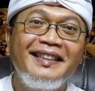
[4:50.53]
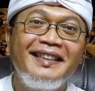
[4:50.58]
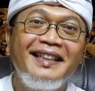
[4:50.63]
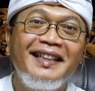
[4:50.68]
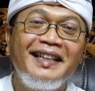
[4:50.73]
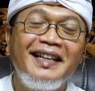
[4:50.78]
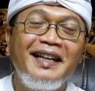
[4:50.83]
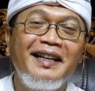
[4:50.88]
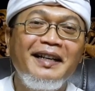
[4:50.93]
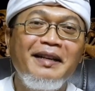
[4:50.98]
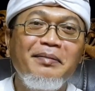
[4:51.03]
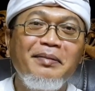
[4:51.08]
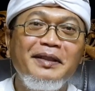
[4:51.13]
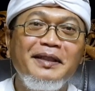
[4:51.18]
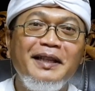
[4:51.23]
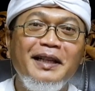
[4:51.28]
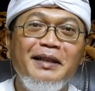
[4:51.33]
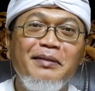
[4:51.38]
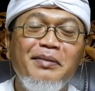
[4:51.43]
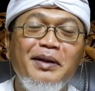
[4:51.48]
Ya, karena
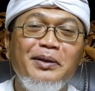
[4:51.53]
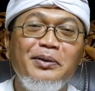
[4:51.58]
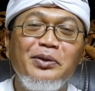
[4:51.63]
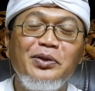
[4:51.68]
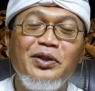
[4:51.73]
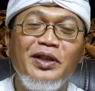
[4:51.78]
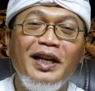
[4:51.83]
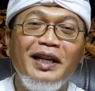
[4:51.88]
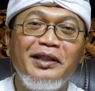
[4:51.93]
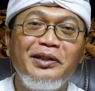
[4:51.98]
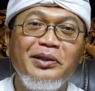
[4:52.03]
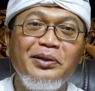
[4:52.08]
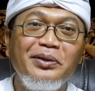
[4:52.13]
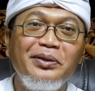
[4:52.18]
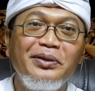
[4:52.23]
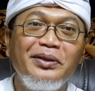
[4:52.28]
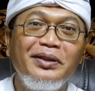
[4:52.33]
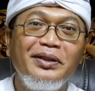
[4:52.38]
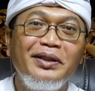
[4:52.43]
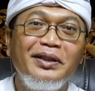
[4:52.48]
menjadi manusia itu
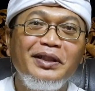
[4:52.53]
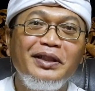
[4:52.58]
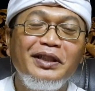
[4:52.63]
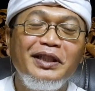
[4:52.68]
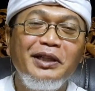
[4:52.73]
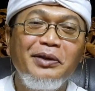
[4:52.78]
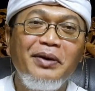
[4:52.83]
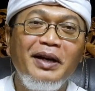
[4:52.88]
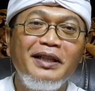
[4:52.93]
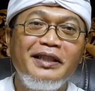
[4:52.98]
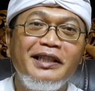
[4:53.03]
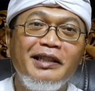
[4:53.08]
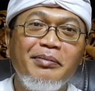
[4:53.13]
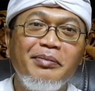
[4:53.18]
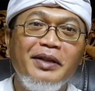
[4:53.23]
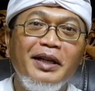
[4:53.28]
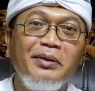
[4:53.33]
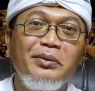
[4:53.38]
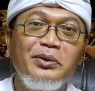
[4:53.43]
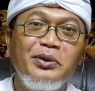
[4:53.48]

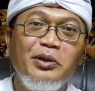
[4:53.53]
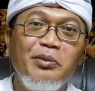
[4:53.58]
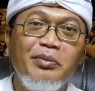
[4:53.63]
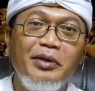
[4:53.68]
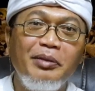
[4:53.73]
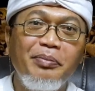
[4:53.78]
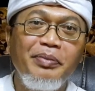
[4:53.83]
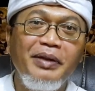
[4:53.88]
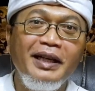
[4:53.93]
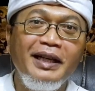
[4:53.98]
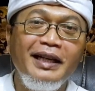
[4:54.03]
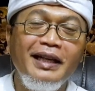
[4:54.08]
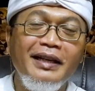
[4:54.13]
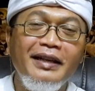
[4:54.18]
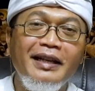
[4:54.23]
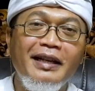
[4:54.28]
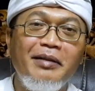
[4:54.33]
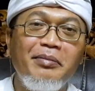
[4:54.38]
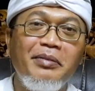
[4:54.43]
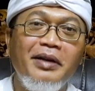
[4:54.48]
diwajibkan untuk berpikir
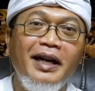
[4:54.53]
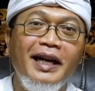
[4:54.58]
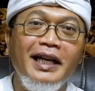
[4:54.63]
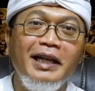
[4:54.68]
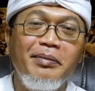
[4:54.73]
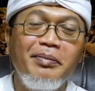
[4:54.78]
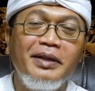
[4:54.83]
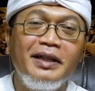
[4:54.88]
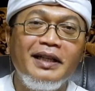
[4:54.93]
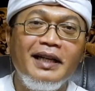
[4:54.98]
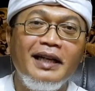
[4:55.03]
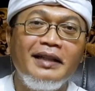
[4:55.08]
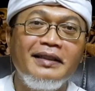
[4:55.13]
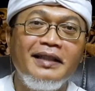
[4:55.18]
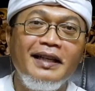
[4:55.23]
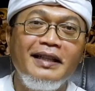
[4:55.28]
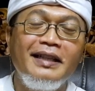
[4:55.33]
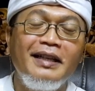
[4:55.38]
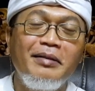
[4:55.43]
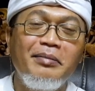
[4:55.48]
yang baik,
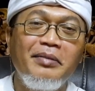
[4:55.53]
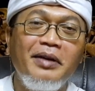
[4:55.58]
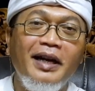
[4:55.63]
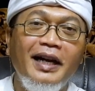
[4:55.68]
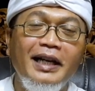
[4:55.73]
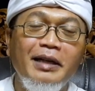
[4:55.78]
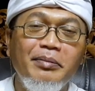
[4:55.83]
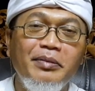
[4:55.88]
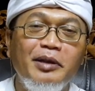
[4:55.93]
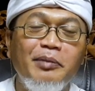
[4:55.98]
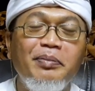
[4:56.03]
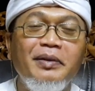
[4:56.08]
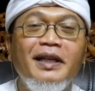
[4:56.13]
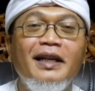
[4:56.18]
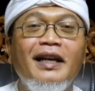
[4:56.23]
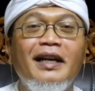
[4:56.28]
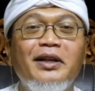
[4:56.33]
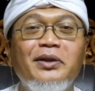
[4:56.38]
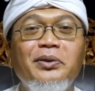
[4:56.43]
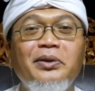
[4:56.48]
berkata yang baik,
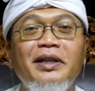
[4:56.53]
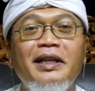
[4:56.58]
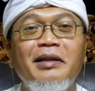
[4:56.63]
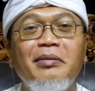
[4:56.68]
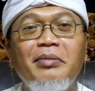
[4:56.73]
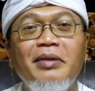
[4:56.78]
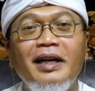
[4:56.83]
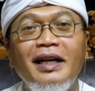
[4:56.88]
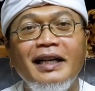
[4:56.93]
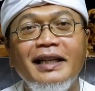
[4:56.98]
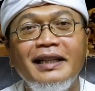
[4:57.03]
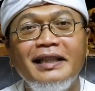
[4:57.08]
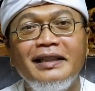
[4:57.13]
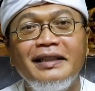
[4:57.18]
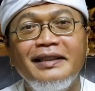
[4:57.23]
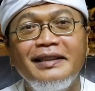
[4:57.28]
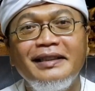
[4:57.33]
berperilaku yang baik.